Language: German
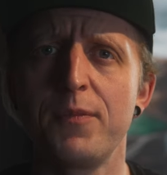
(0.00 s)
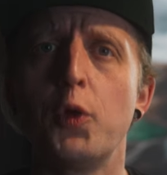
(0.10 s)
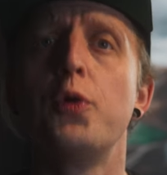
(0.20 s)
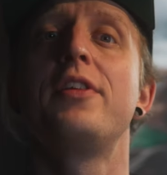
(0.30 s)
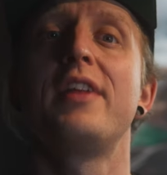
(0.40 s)

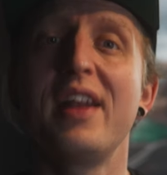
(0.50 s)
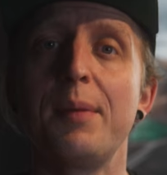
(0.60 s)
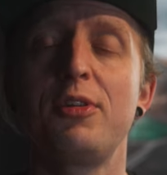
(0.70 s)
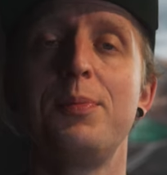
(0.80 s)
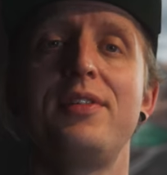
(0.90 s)
Und dann
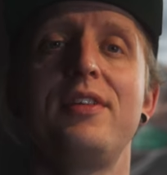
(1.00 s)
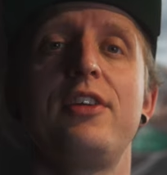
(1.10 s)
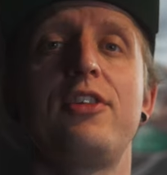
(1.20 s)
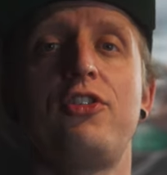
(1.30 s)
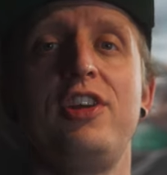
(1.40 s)
habe ich ein bisschen
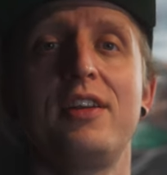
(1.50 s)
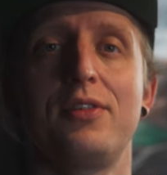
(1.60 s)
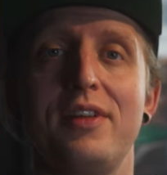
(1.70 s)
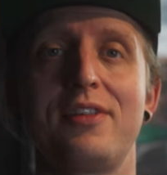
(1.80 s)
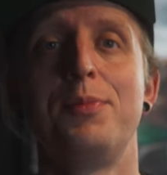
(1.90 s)
recherchiert
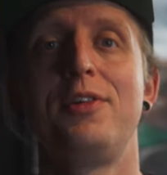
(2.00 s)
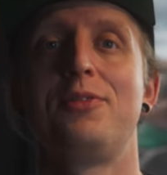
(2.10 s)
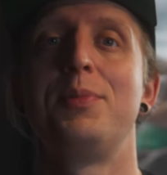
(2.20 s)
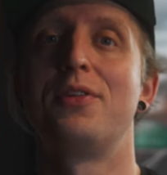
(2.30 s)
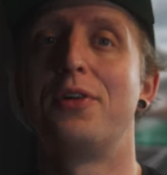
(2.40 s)
und das möchte
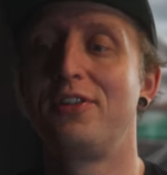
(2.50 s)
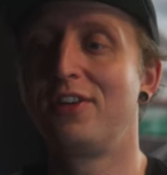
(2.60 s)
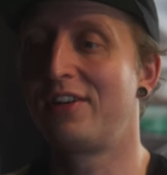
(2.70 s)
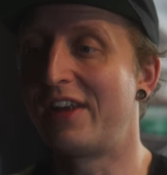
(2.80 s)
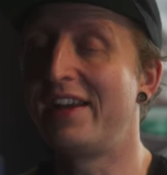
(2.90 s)
ich mit euch
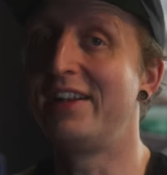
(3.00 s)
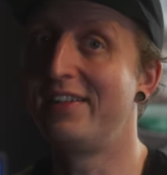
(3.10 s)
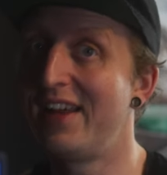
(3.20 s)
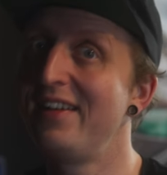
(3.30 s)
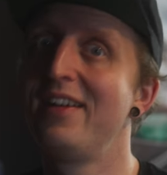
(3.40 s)
teilen,
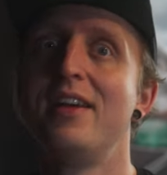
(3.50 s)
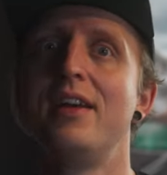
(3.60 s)
denn